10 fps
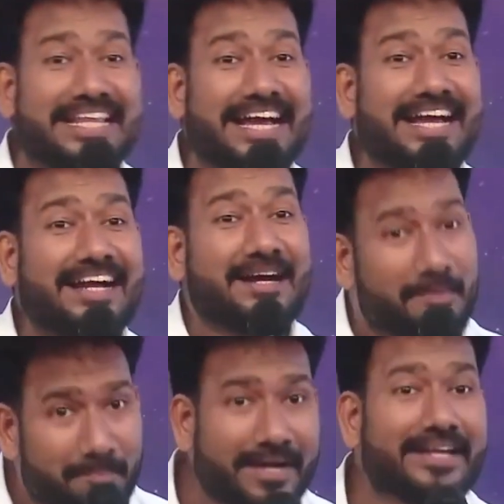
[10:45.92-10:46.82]
இருந்தா
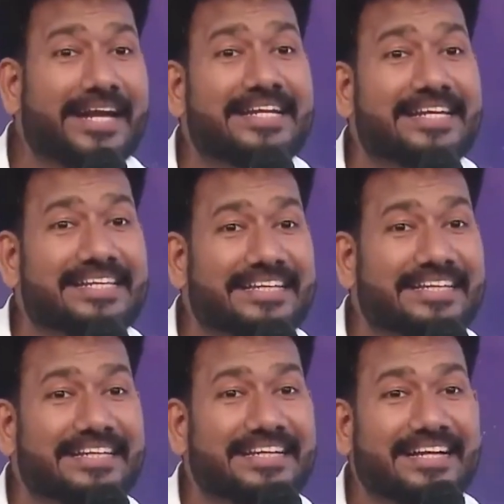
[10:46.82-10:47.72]
பணம் கெட்டது
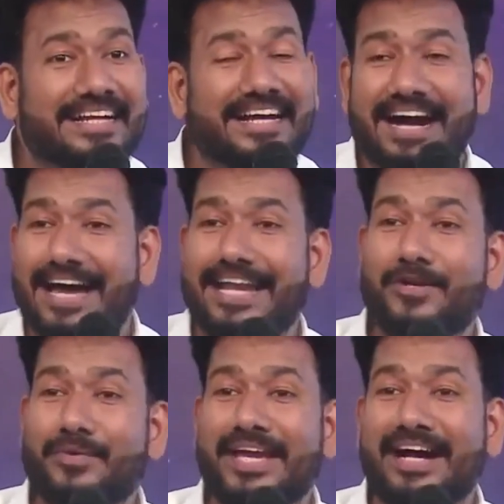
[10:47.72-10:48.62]
அலை
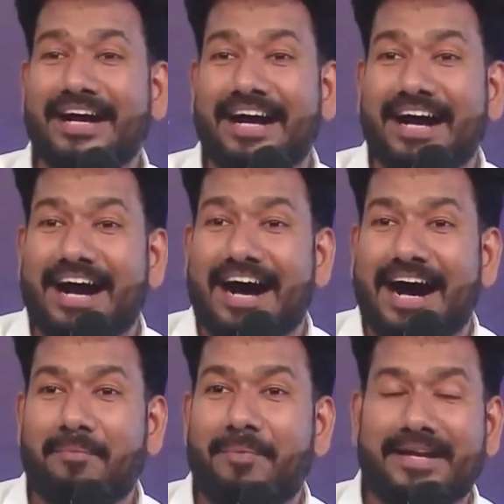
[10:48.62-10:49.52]

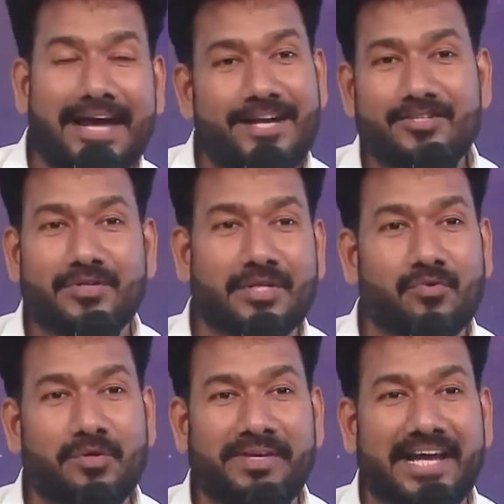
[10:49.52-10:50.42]
அப்ப நான் சொல்ற
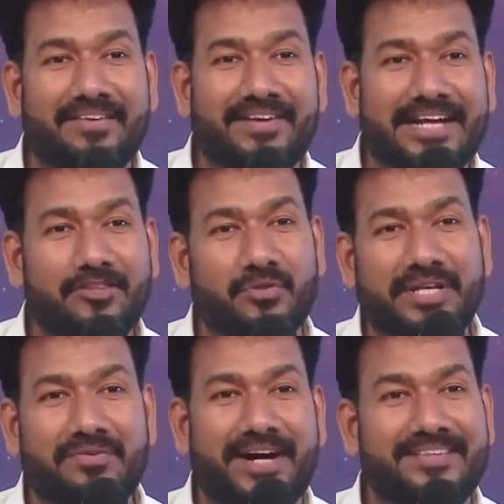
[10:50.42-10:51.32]
உண்மையாகவே
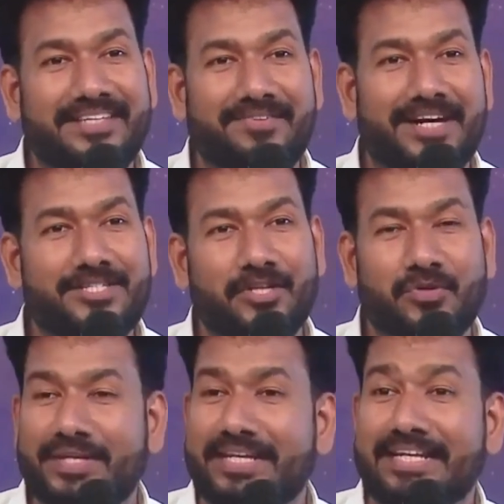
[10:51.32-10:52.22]
கர்த்தருடைய வார்த்தை
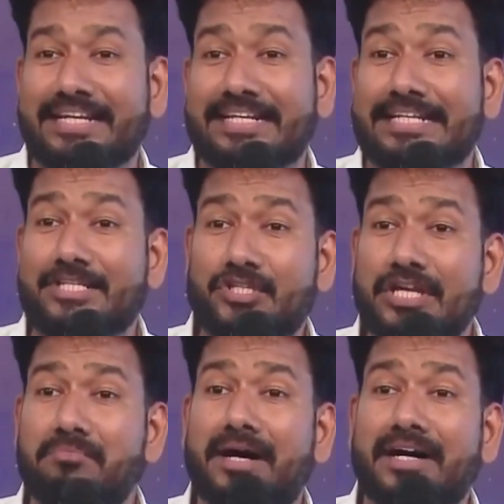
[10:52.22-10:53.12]
வாசிக்கக்கூடிய நீங்கள்
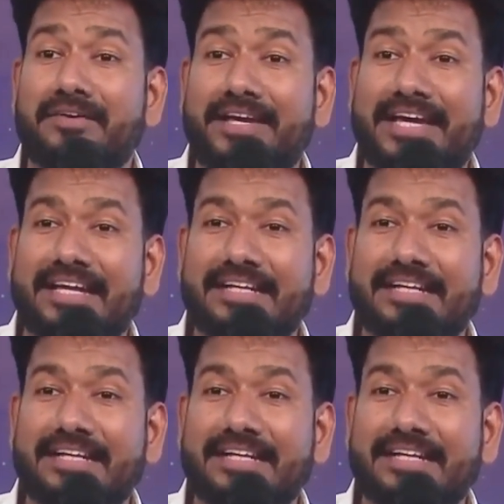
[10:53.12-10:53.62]
நிச்சயமாகவே